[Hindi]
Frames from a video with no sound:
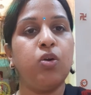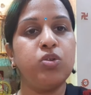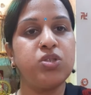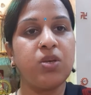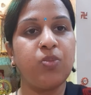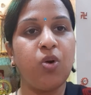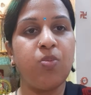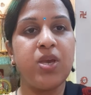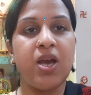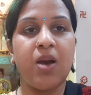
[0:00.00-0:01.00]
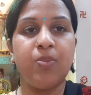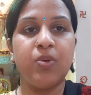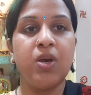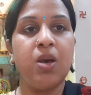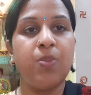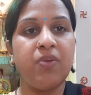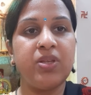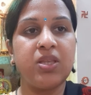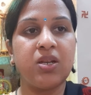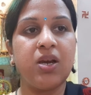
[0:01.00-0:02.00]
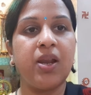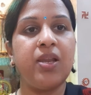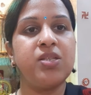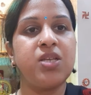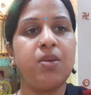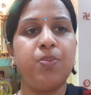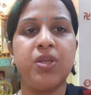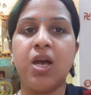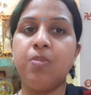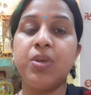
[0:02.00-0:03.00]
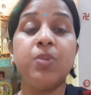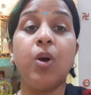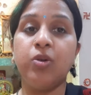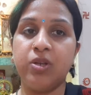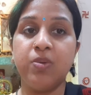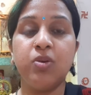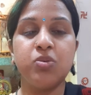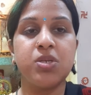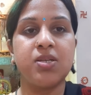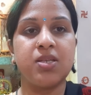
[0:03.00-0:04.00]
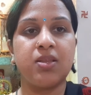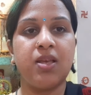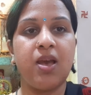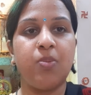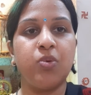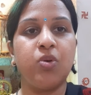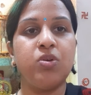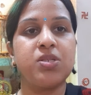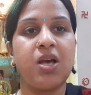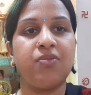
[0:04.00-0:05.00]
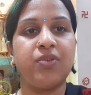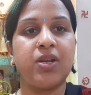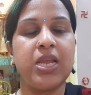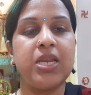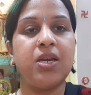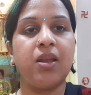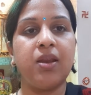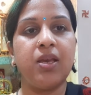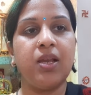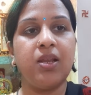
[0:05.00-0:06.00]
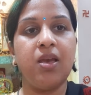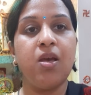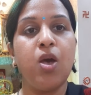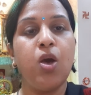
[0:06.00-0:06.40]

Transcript: उन सबको भी आप पवित्र कर लीजिए पिताम्बरी पाउडर भी यूज़ कर सकते हैं आप उनको साफ क्लीन करने के लिए